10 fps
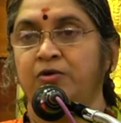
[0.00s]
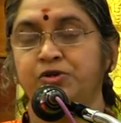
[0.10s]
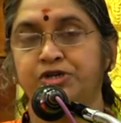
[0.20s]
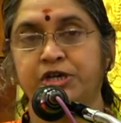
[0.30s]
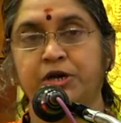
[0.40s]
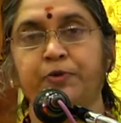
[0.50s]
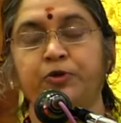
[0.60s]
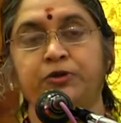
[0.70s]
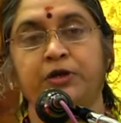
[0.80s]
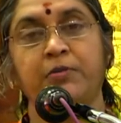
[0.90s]

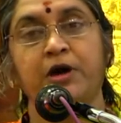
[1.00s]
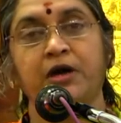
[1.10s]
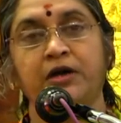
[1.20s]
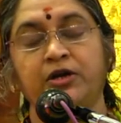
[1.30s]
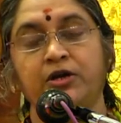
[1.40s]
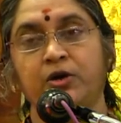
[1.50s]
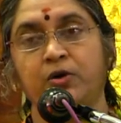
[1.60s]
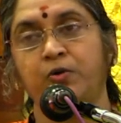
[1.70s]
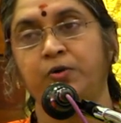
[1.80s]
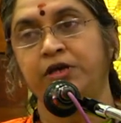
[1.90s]
குஷிகபுத்திரமாக
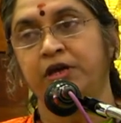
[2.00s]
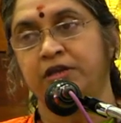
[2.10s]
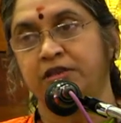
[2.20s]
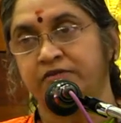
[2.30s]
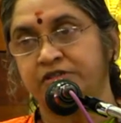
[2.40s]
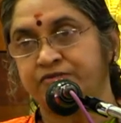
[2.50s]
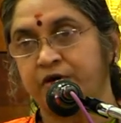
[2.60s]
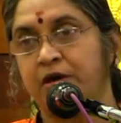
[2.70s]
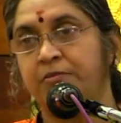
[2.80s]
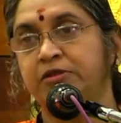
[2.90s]
இருக்கக்கூடிய அந்த
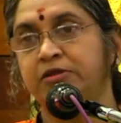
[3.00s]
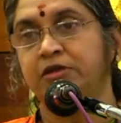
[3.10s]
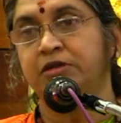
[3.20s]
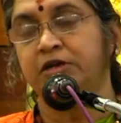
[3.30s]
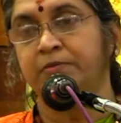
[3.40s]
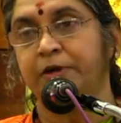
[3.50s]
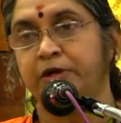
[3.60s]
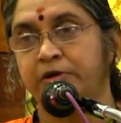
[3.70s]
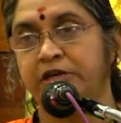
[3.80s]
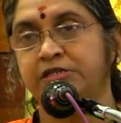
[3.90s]
விஸ்வாமித்திரருக்கு
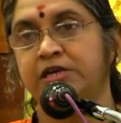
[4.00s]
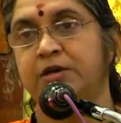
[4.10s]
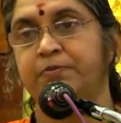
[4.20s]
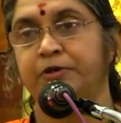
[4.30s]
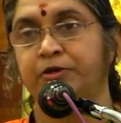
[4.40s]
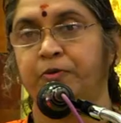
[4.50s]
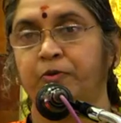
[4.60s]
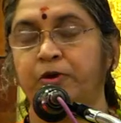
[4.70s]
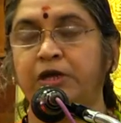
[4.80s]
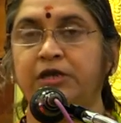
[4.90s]
பெருமை சேர்ப்பது
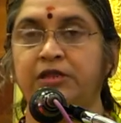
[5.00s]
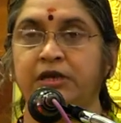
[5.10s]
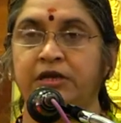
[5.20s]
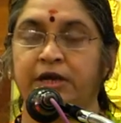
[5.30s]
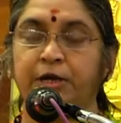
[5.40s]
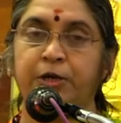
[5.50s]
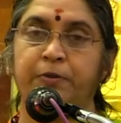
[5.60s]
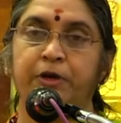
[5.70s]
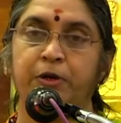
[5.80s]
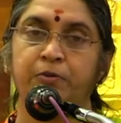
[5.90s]
போல இந்த இரண்டு
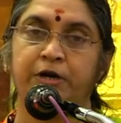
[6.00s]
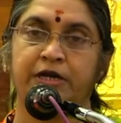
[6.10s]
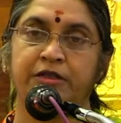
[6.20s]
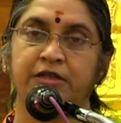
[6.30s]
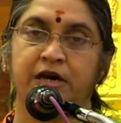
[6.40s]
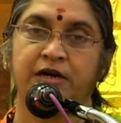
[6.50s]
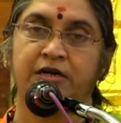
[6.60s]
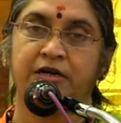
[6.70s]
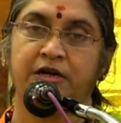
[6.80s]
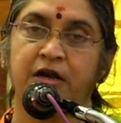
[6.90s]
பேரும்
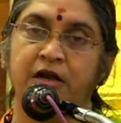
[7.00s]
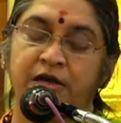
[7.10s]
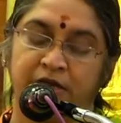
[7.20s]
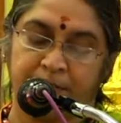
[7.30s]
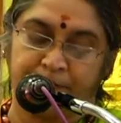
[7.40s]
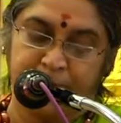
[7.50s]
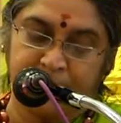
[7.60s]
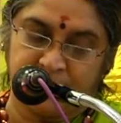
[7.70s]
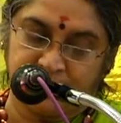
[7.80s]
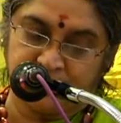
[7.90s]
நடந்தார்கள்
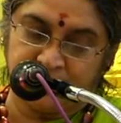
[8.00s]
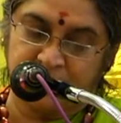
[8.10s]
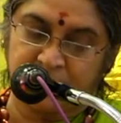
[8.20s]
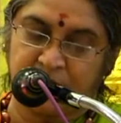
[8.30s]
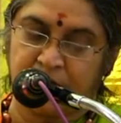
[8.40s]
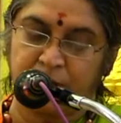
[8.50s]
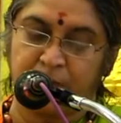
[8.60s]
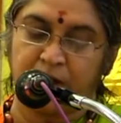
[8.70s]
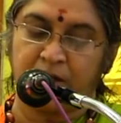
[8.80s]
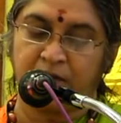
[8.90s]
எப்படி இருந்தது
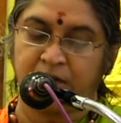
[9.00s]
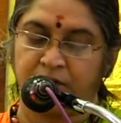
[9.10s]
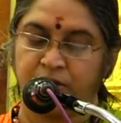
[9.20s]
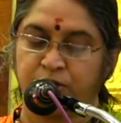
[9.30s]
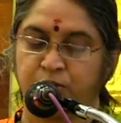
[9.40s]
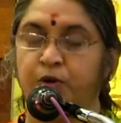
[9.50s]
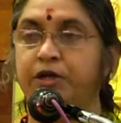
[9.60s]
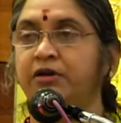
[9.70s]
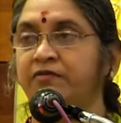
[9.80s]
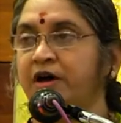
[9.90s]
தெரியுமா என்று
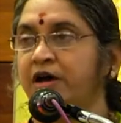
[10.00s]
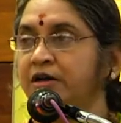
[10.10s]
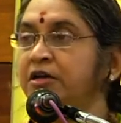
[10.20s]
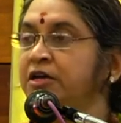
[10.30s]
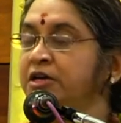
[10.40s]
தொடர்வார்